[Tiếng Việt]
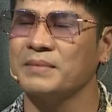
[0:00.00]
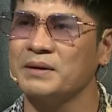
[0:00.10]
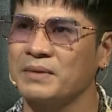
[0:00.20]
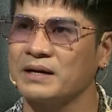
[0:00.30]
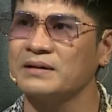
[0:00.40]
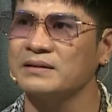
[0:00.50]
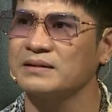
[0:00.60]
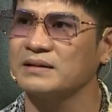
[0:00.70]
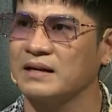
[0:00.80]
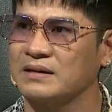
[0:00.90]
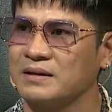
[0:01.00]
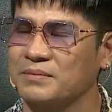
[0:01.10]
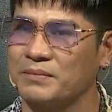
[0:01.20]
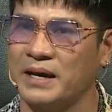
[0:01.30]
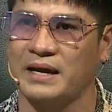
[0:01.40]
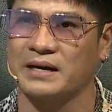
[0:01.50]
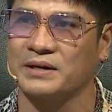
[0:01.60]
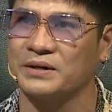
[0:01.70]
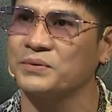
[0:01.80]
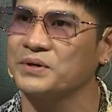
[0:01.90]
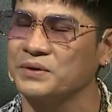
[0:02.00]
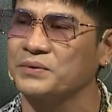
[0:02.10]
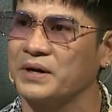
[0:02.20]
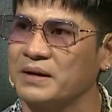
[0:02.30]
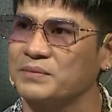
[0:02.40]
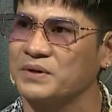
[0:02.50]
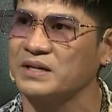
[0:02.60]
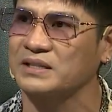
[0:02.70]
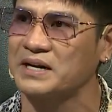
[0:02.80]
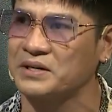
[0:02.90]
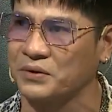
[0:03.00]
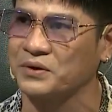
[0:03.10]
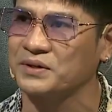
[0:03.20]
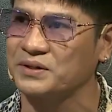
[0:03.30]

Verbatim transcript: may mắn là được mẹ nuôi của em đó là thay đổi